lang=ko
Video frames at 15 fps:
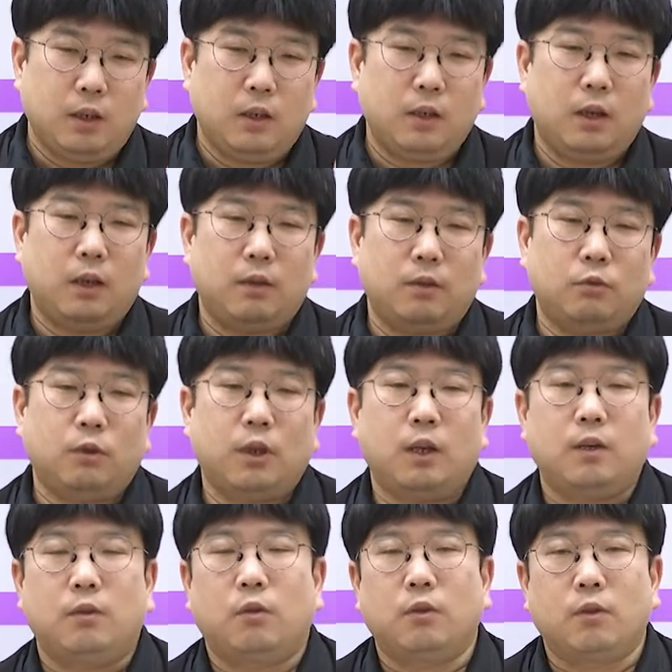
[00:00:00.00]
이게 이제 우리가
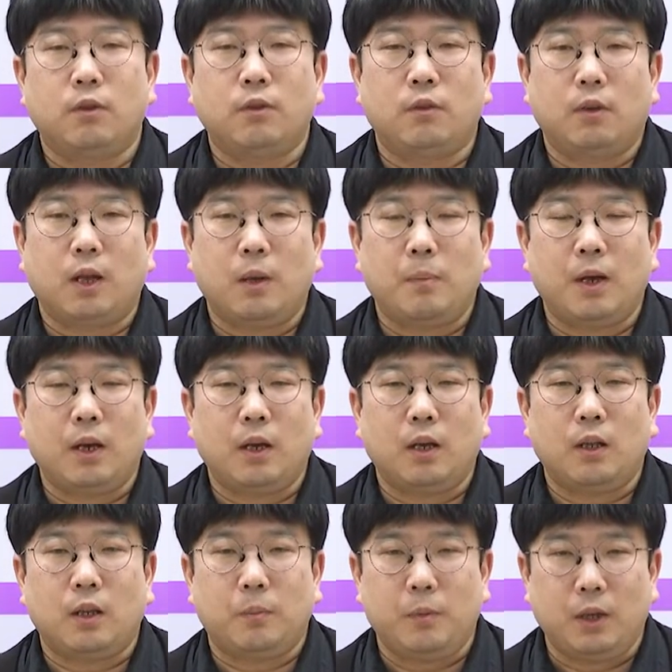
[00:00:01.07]
이제 어떤 지역 개발하게
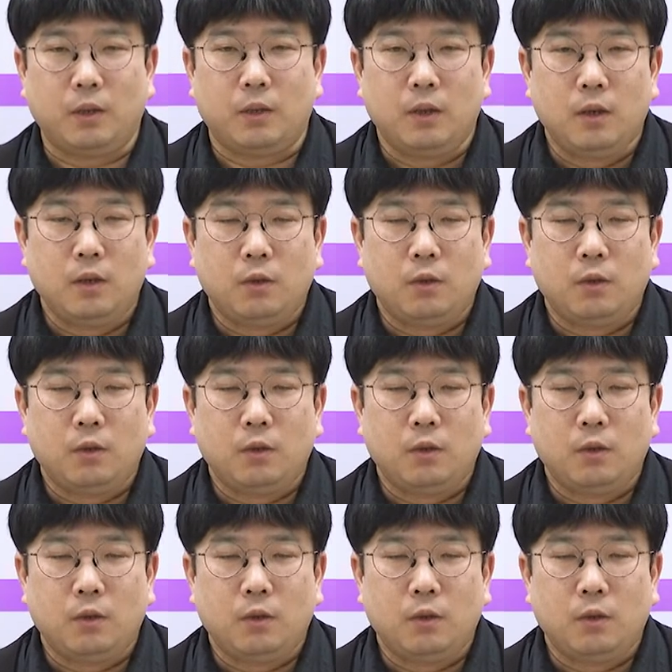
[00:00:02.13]
되면